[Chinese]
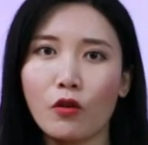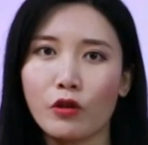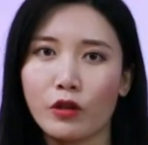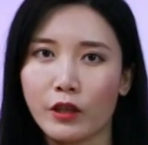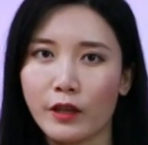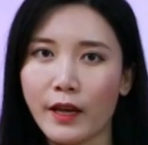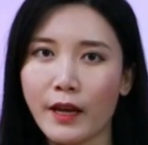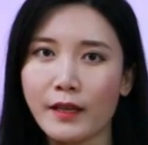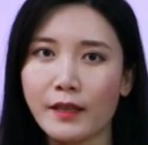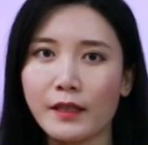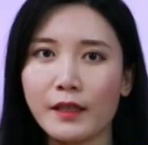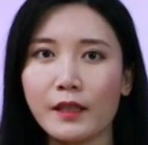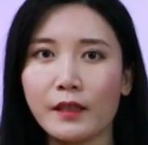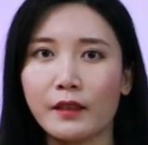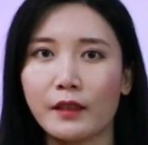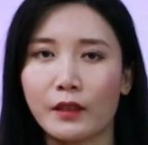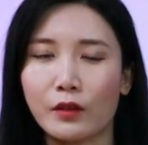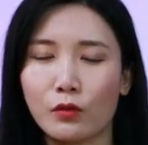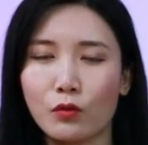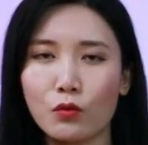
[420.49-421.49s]
购实验气
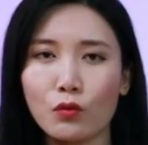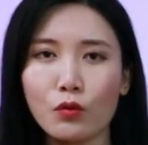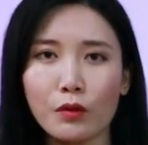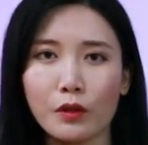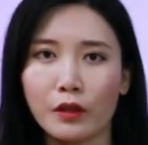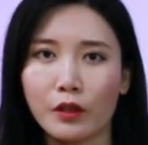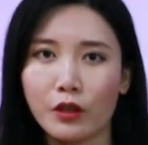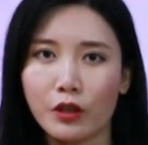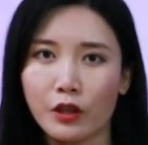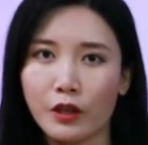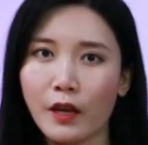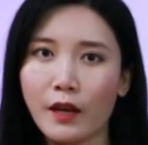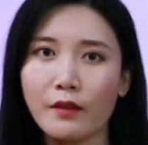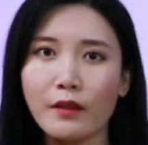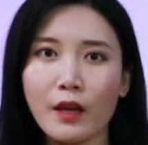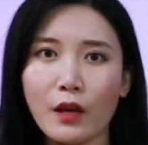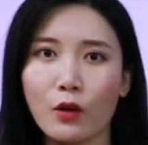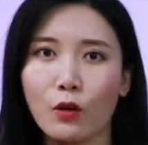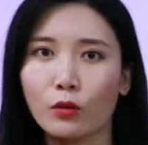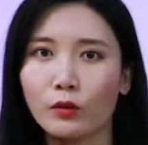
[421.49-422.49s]
体，具体的实验
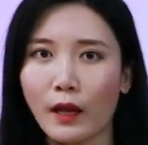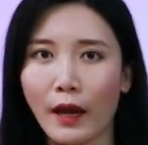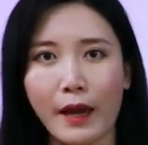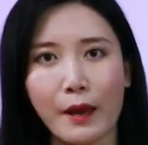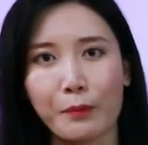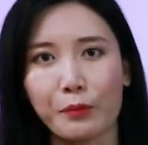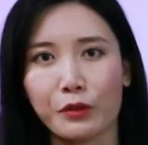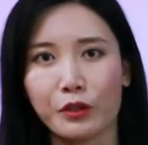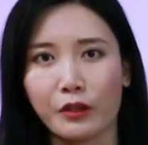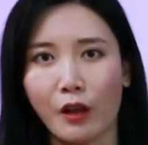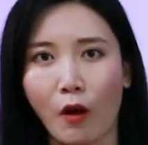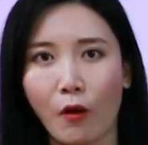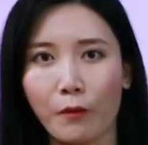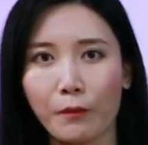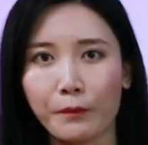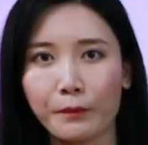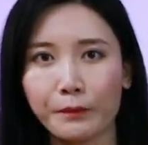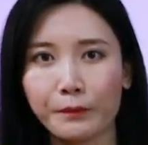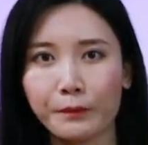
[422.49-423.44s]
内容他也不知道。